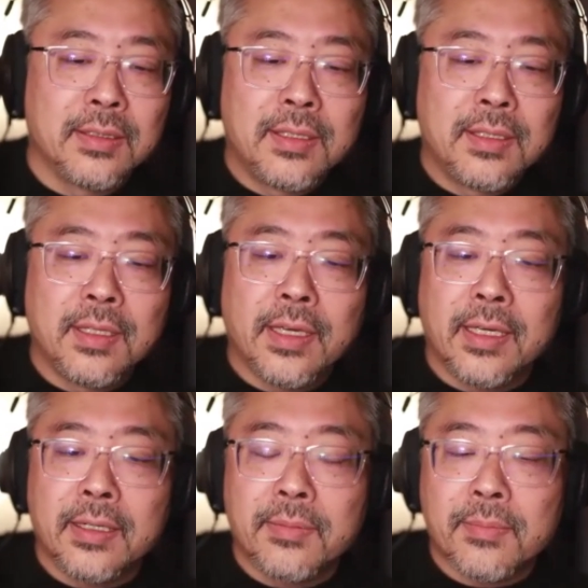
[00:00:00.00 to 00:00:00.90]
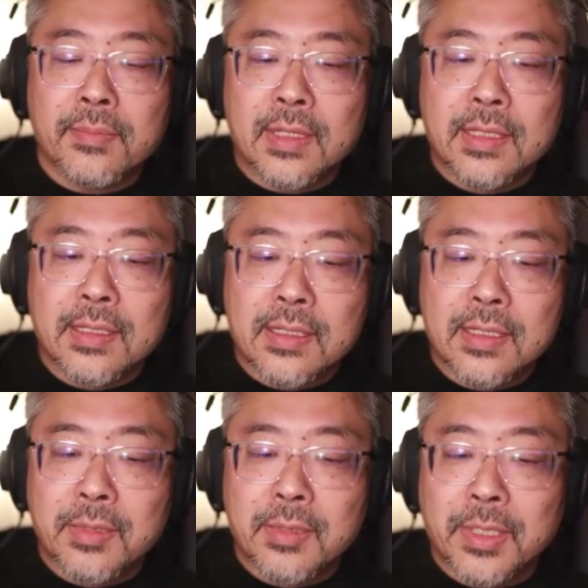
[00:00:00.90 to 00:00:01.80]
que é de
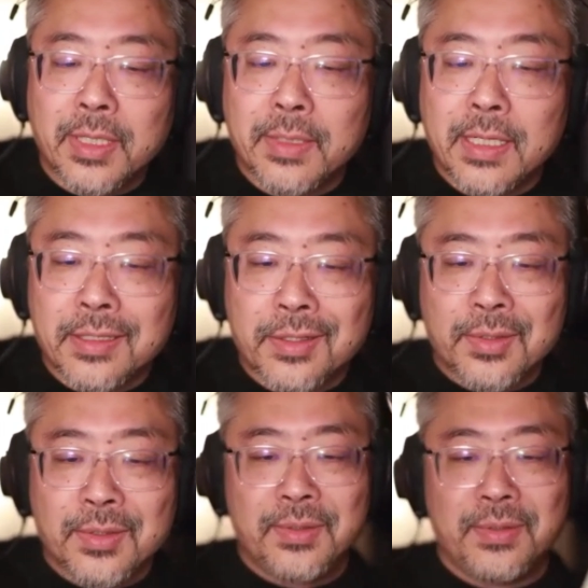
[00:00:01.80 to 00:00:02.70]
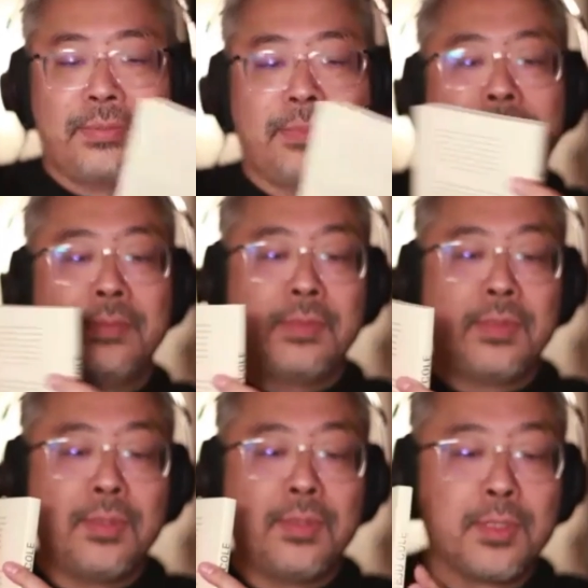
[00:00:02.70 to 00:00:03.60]
cima para baixo,
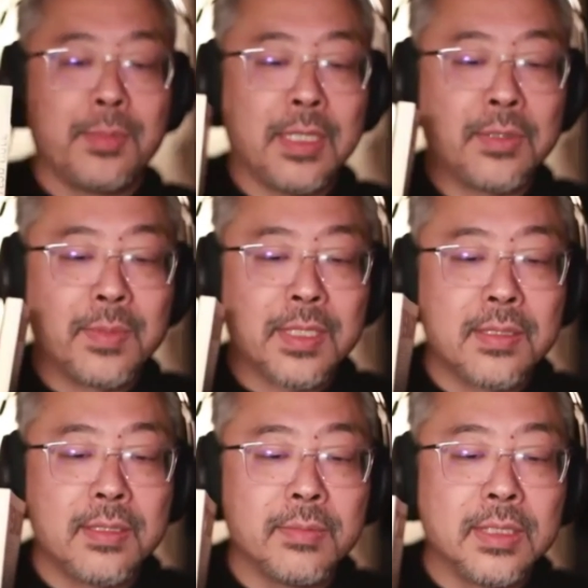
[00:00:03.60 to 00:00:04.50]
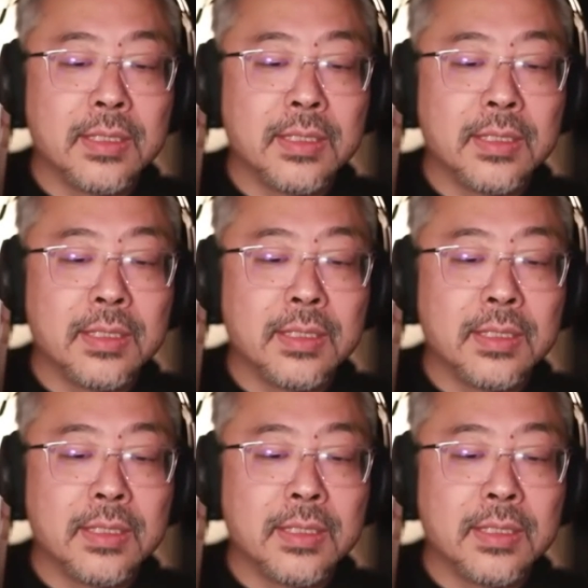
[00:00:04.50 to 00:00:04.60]
ou de baixo para cima,